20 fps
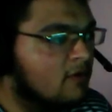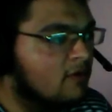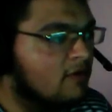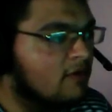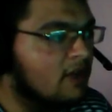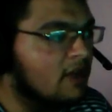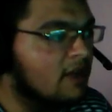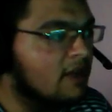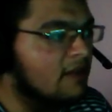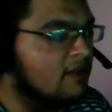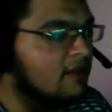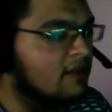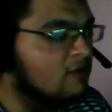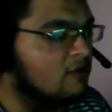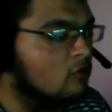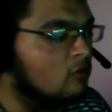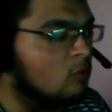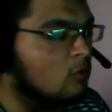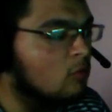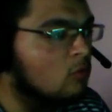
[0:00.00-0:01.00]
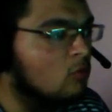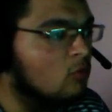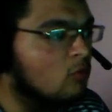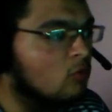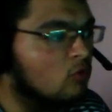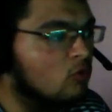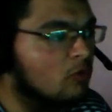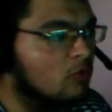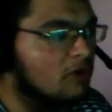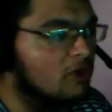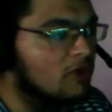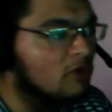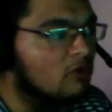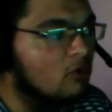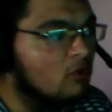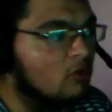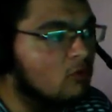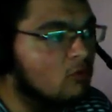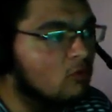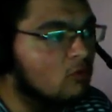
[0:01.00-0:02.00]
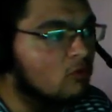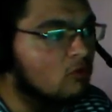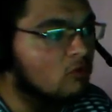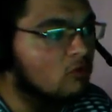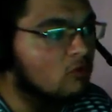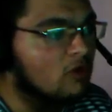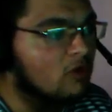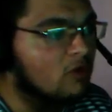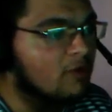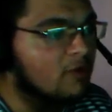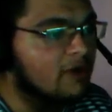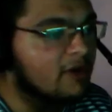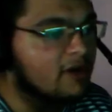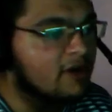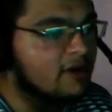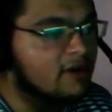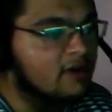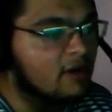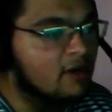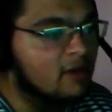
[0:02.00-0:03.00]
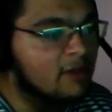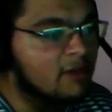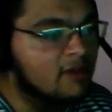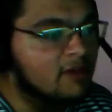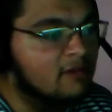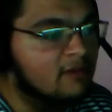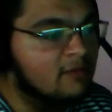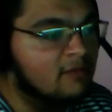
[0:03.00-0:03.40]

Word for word: Vallahi metronomumuzu metronomumuzu şey yaparlar. Aman diyeyim.